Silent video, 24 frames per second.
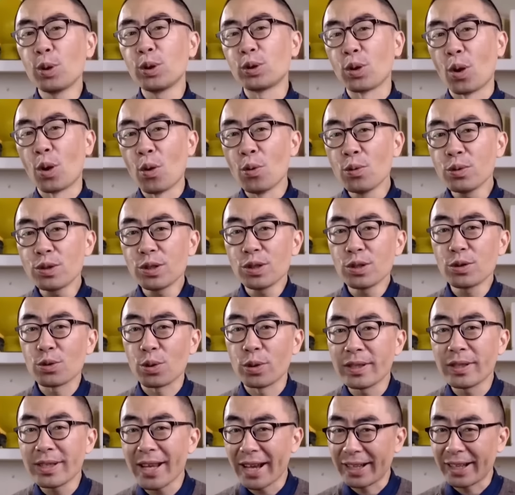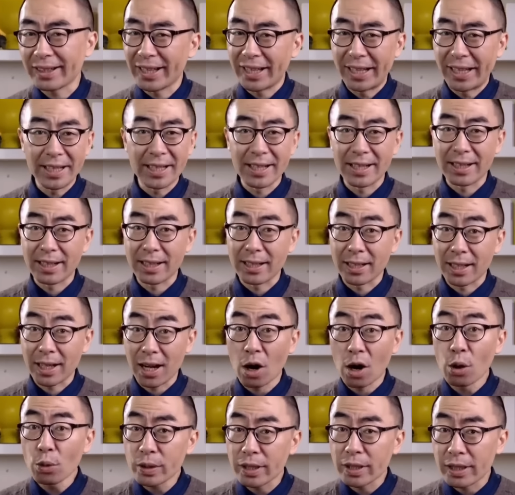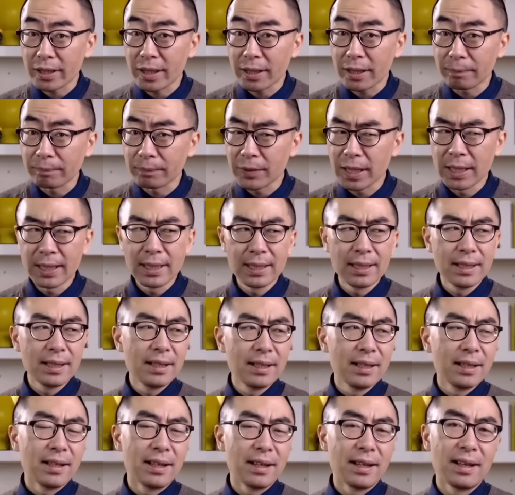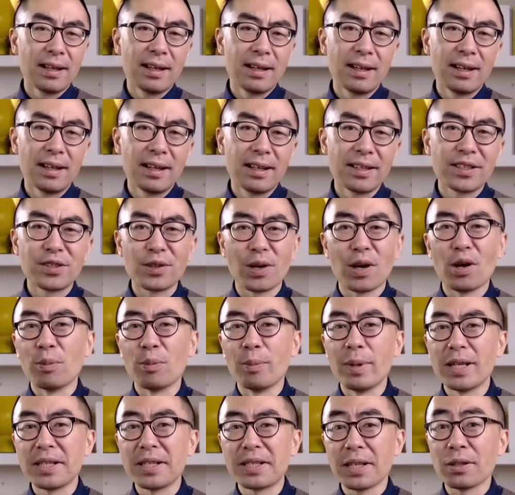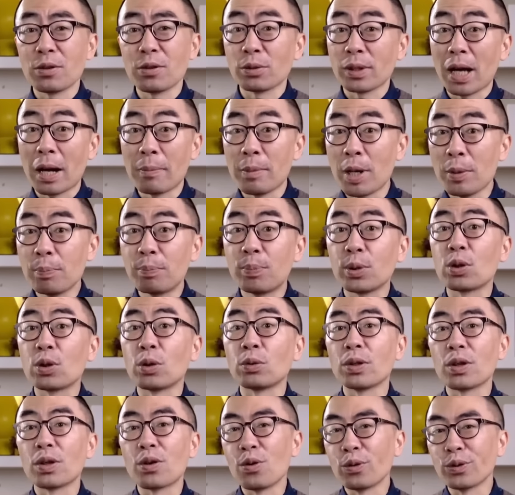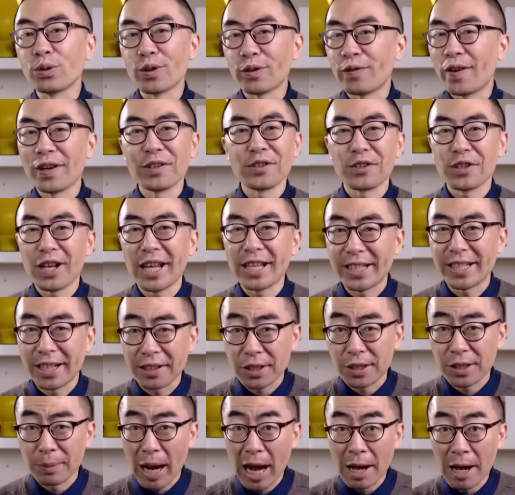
会同时存在？哪一个更高级呢？就让我们先从它们不同的工作方式来讲起